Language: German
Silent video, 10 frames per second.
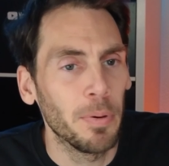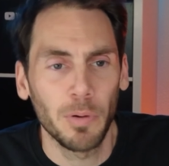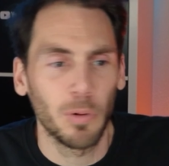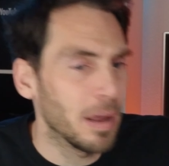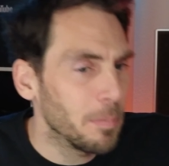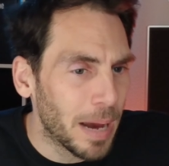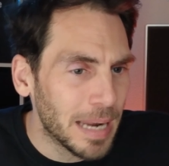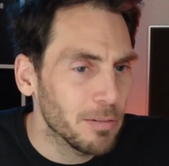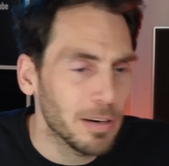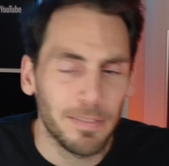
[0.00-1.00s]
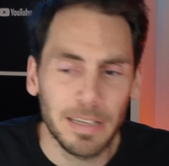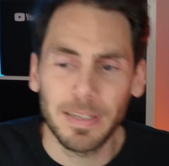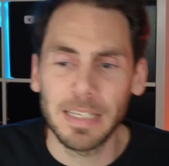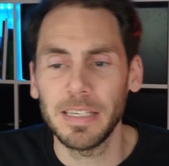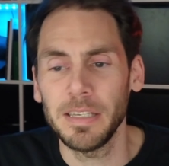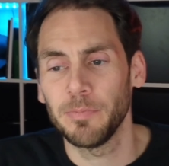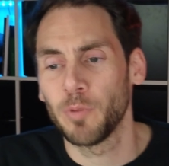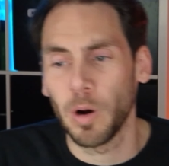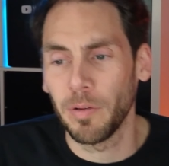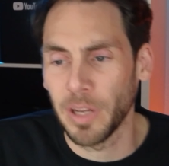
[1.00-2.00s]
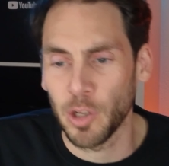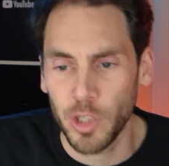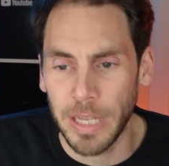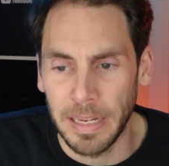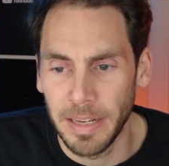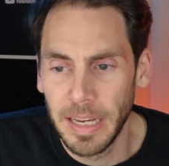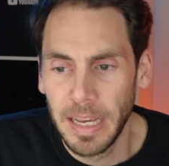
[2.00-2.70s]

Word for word: Oder ein Mann oder was weiß ich, worauf er steht.